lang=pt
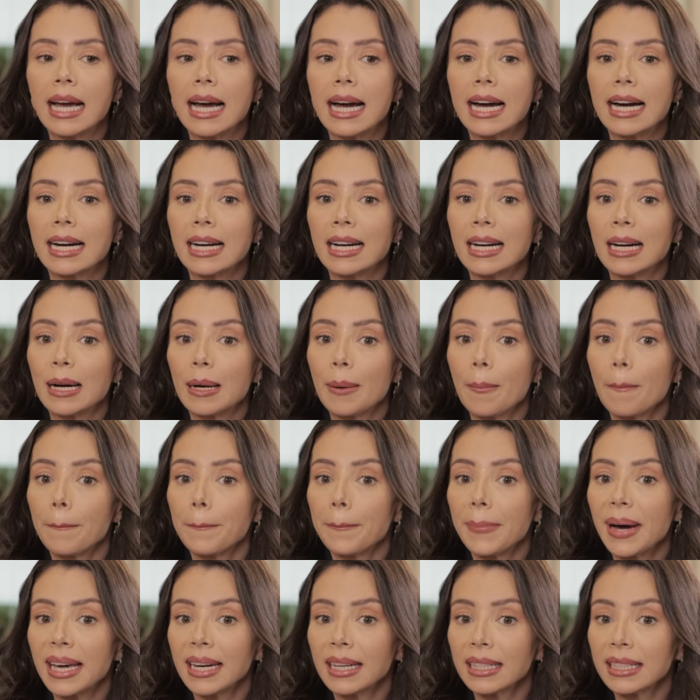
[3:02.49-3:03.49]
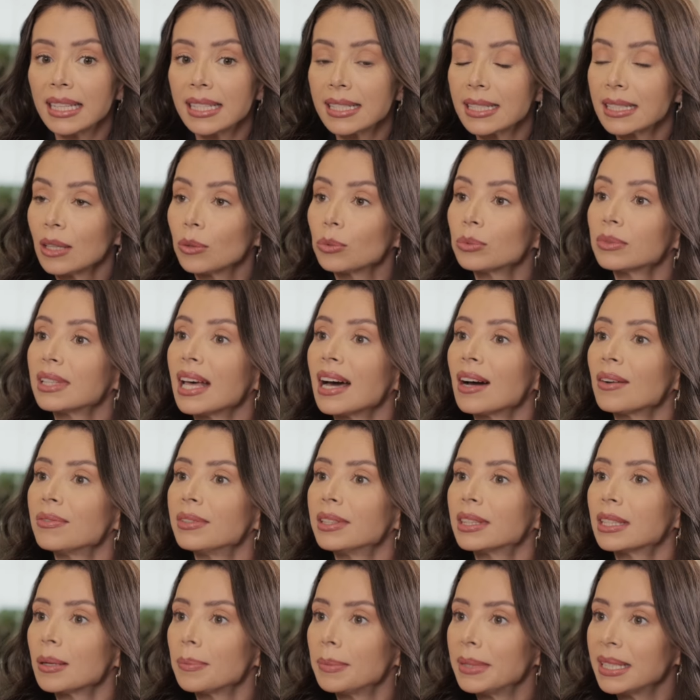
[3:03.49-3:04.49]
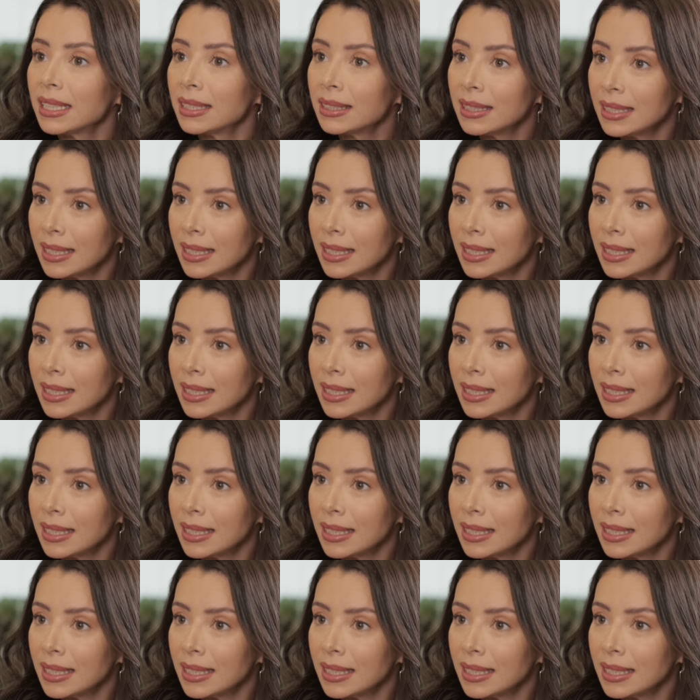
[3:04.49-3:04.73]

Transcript: uh, para a questão da vitamina